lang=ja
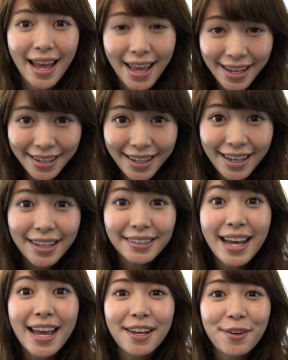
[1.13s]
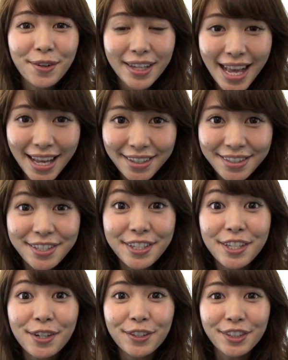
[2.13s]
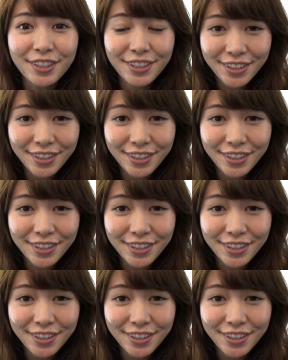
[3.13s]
はい。第5回水曜の